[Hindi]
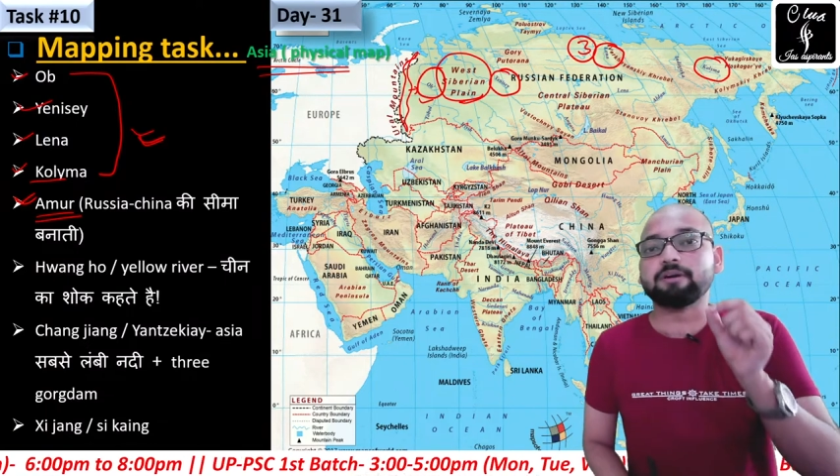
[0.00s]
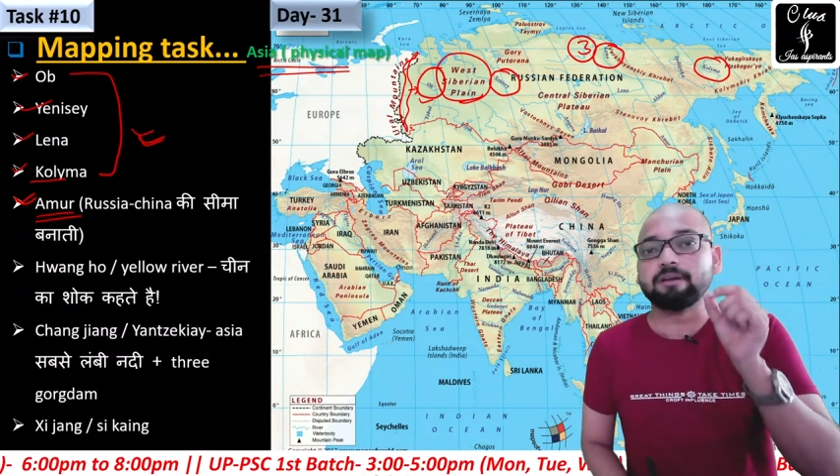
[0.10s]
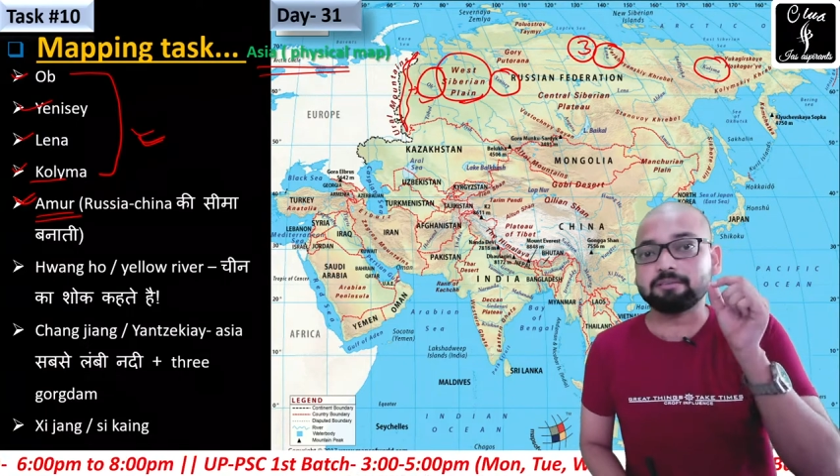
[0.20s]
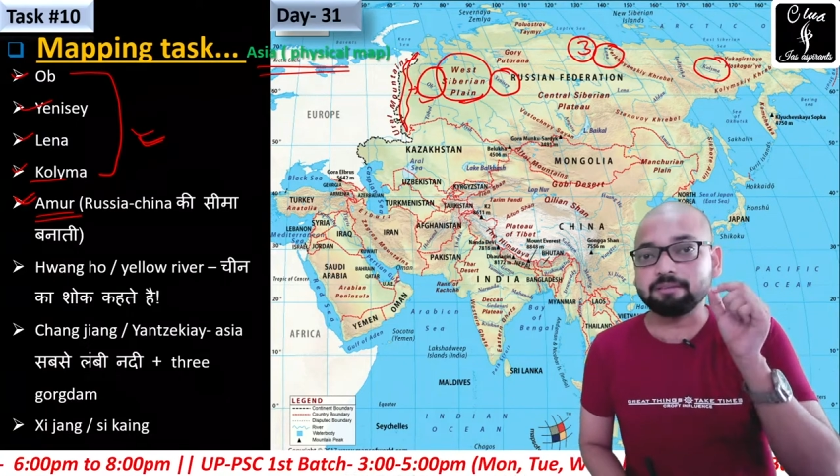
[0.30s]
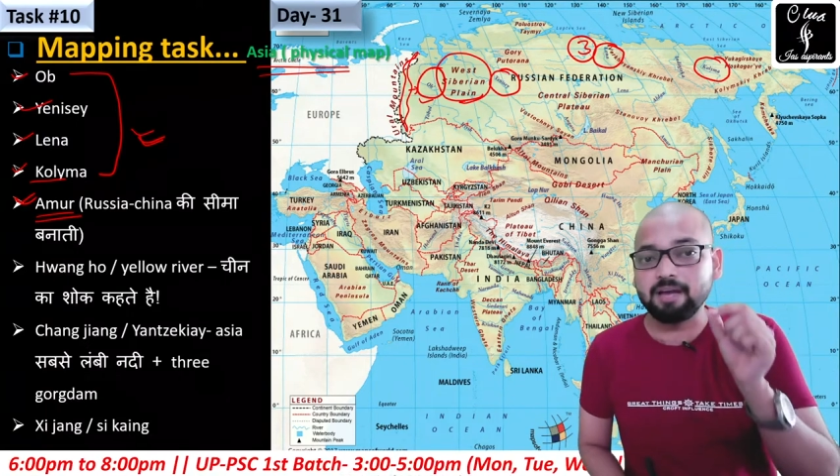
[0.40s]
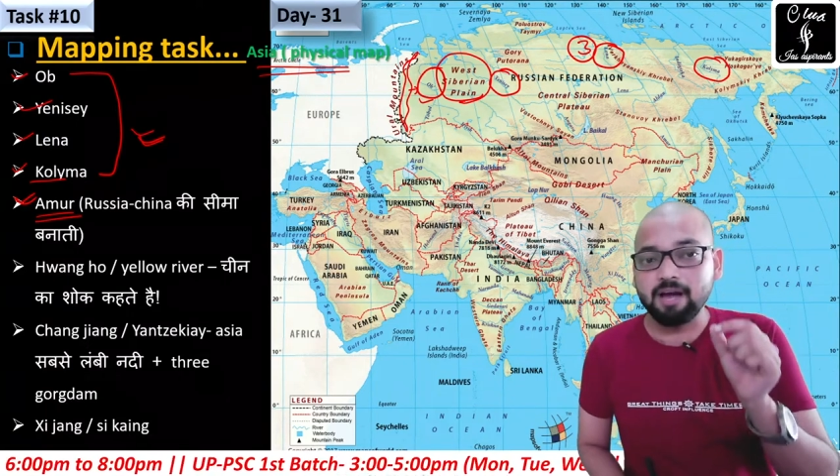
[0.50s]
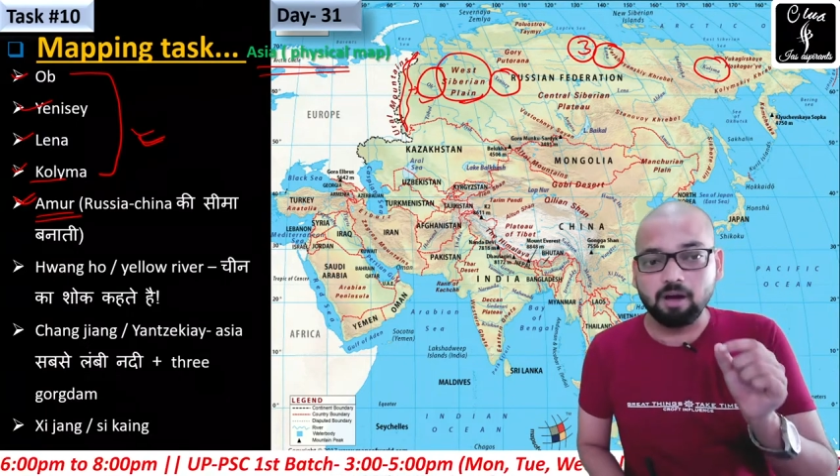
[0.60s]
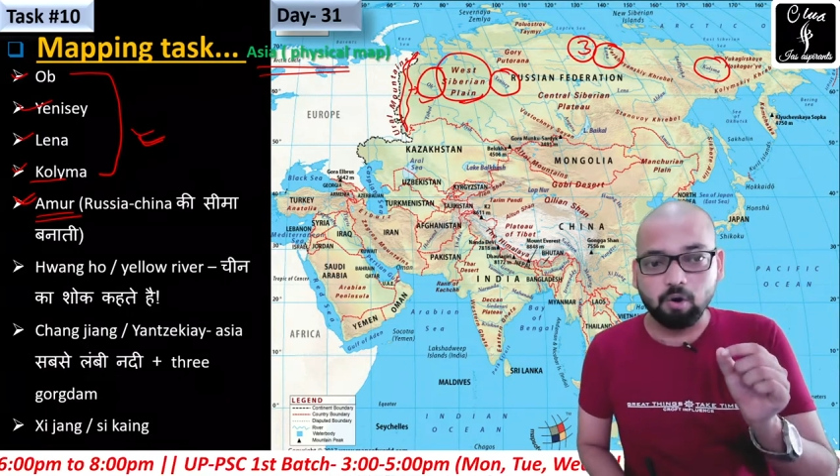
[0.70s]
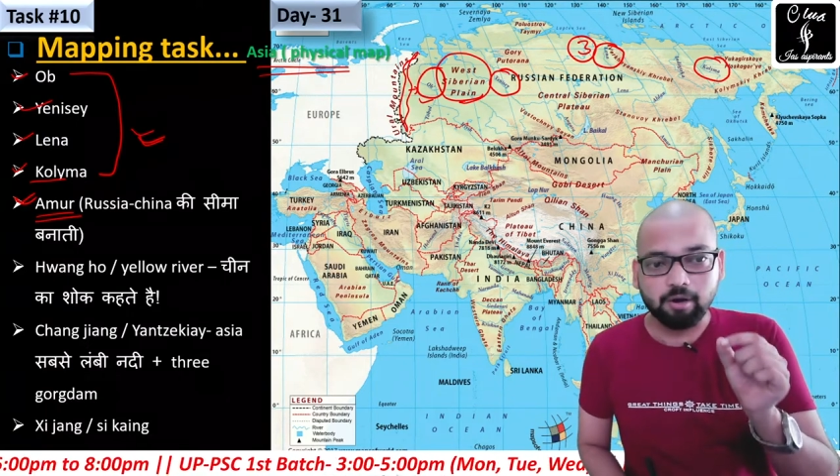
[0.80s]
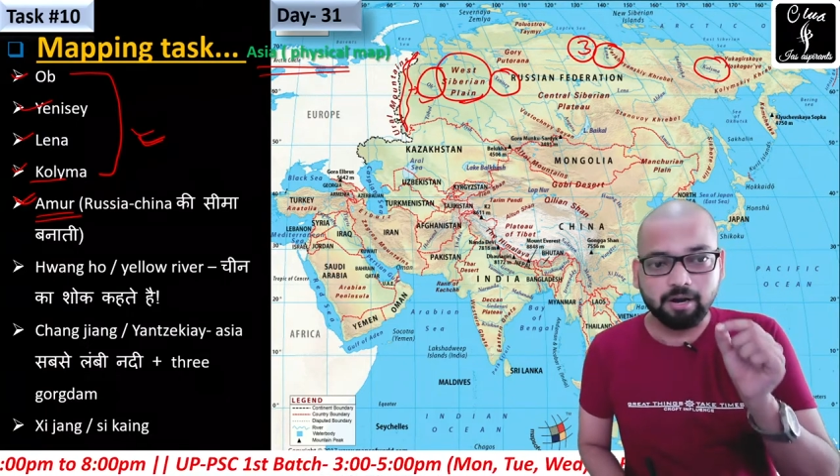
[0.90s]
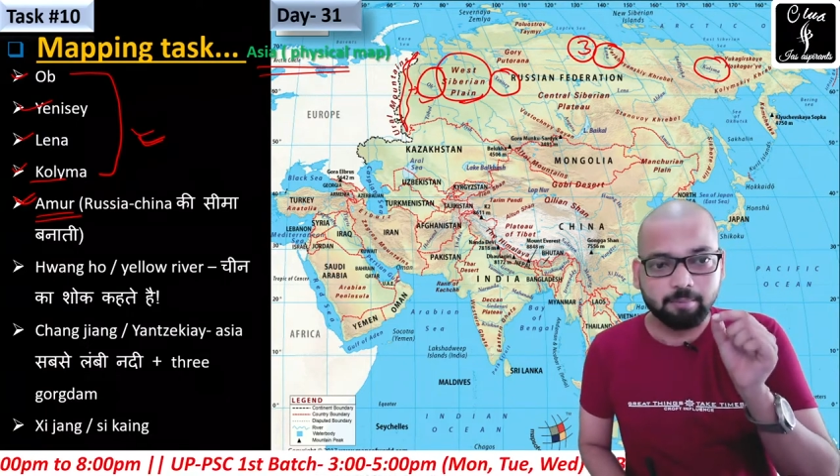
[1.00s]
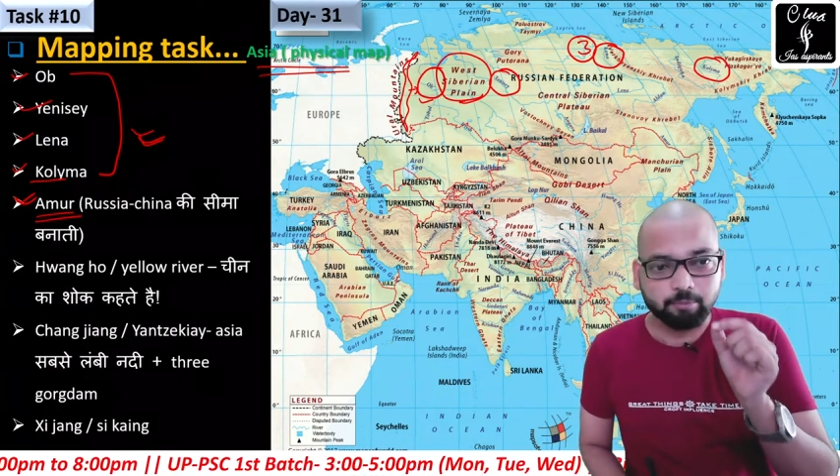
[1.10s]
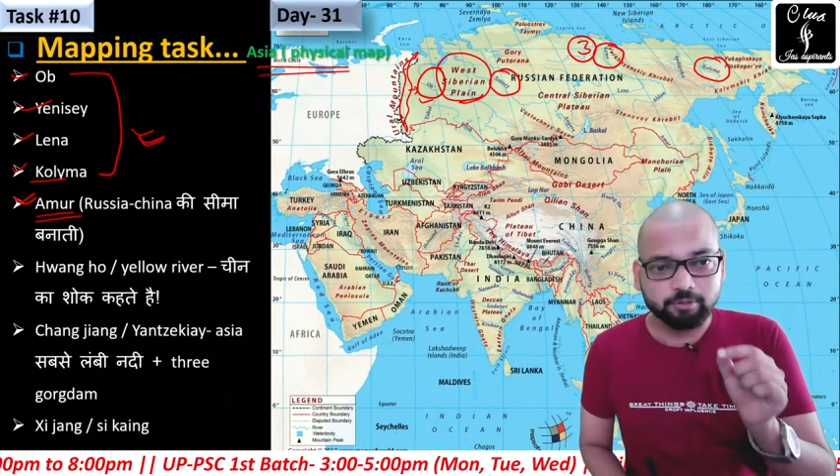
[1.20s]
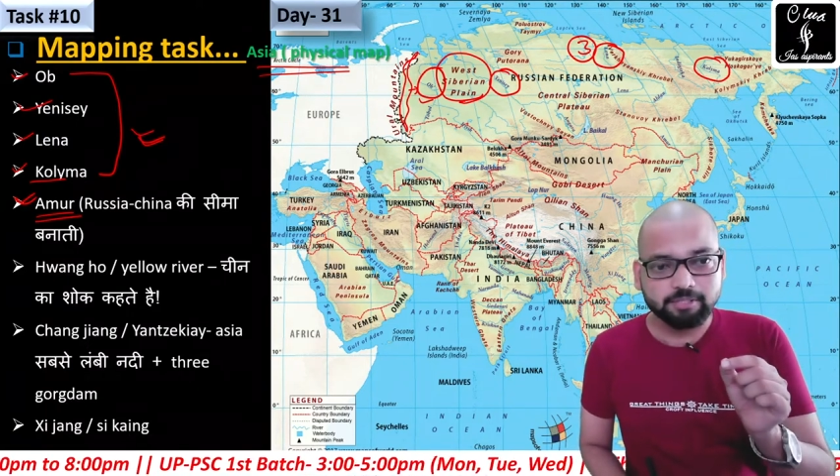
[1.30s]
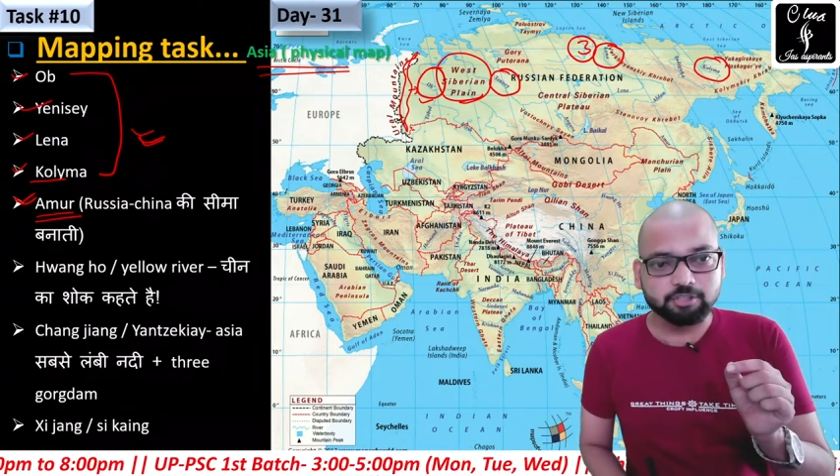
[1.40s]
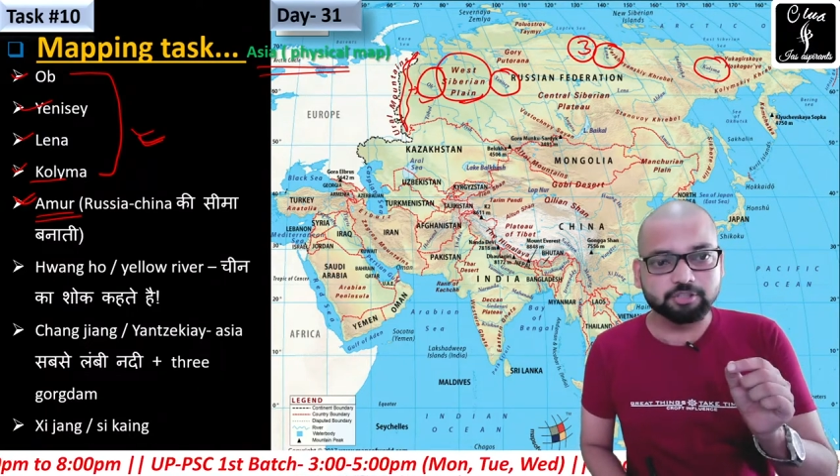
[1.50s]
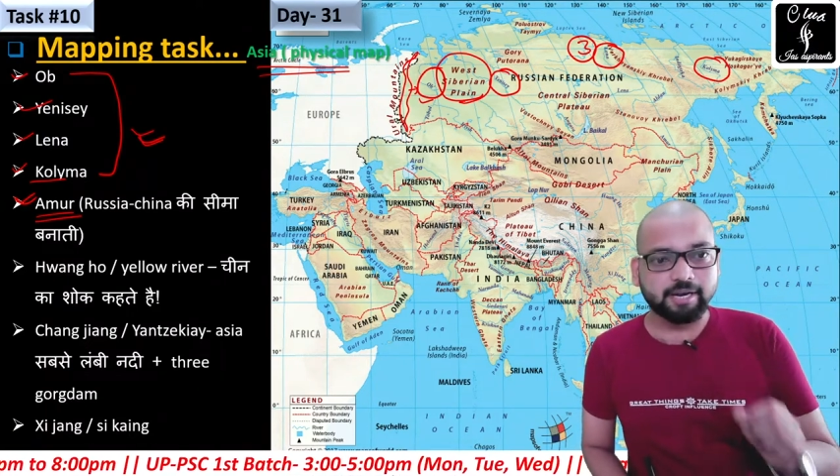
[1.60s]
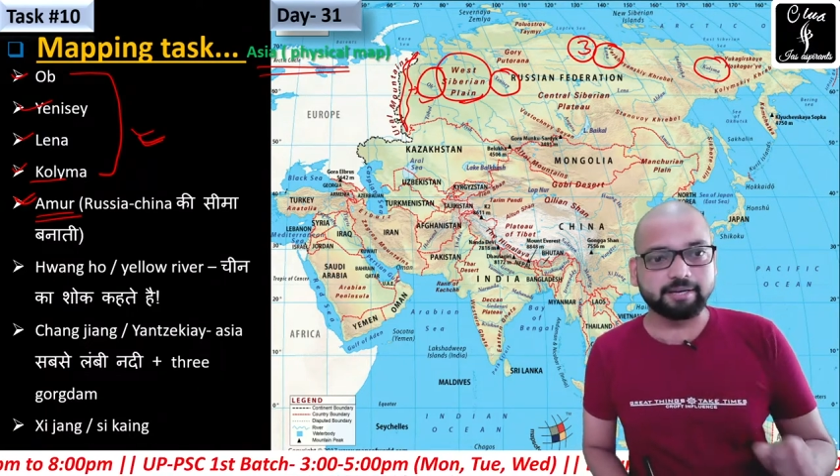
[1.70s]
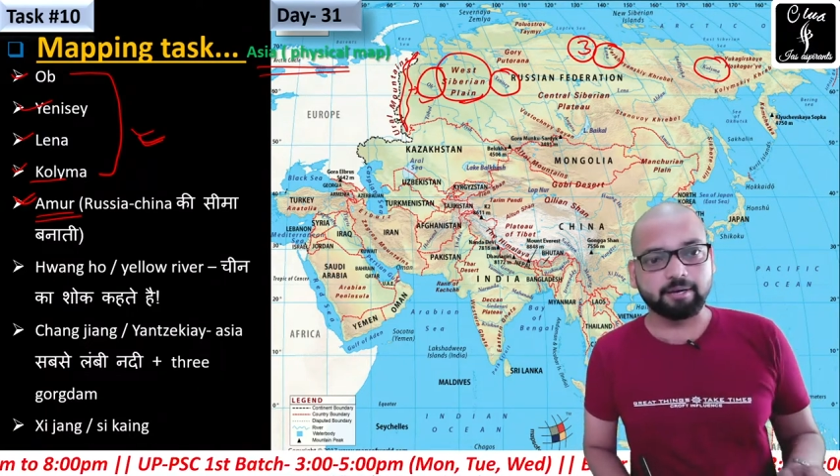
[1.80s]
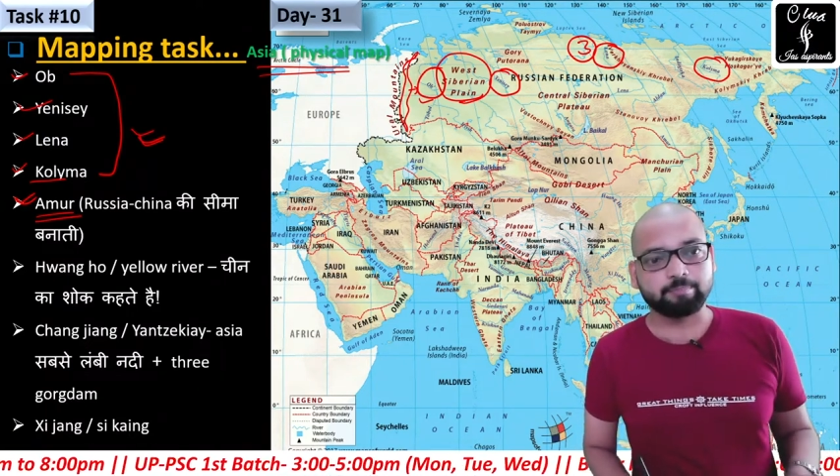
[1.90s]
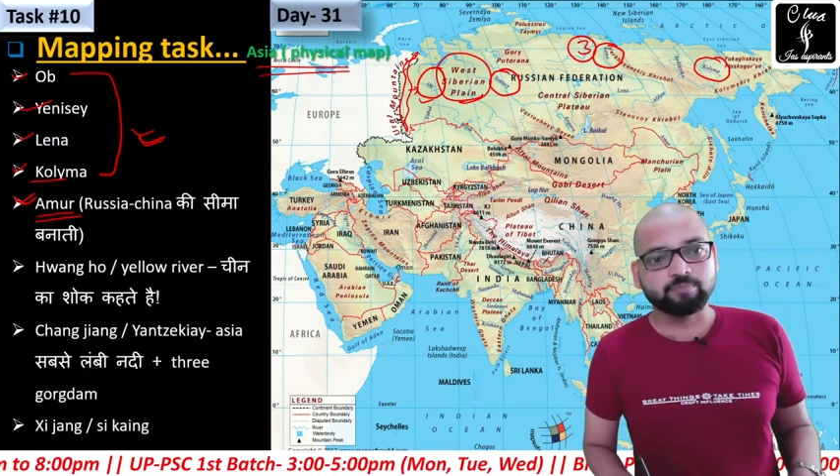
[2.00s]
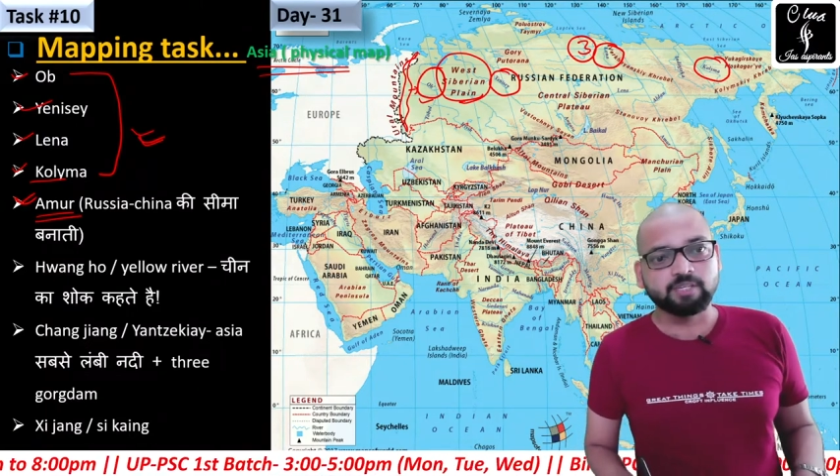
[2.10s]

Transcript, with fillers: रसिया और आपको इधर चाइना